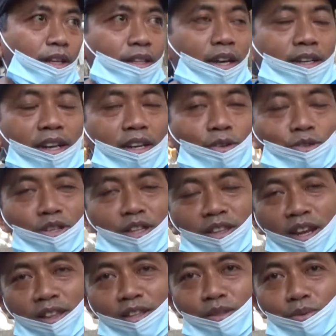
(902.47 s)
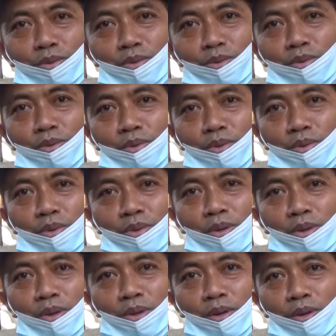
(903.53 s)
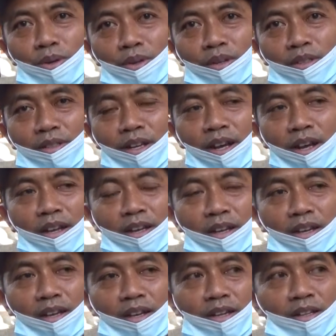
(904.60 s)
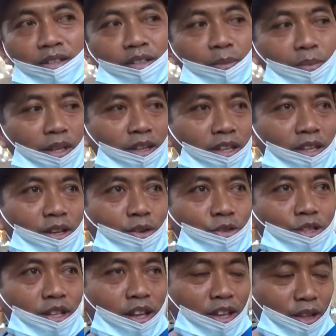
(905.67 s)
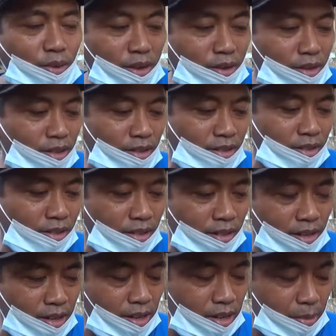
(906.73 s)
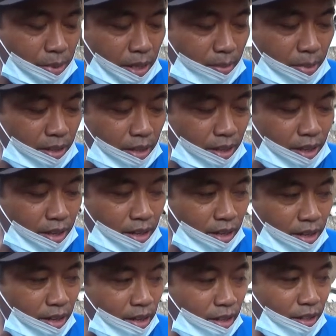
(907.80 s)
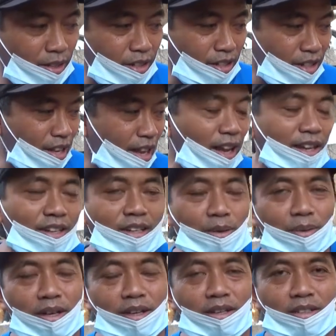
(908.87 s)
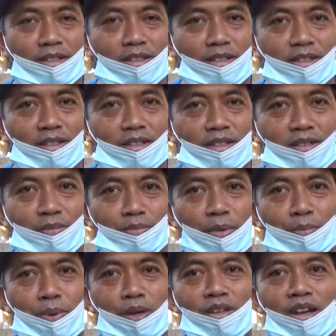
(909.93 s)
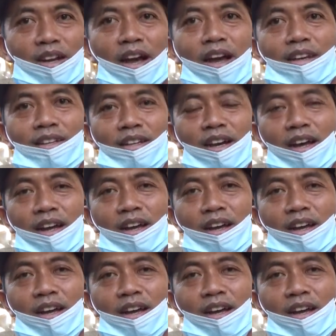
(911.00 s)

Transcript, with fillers: ya dari konsentrat itu. Iya. Seperti konsentrat itu kan apa namanya ya? Di sini nggak ada, Pak. Pabriknya nggak ada.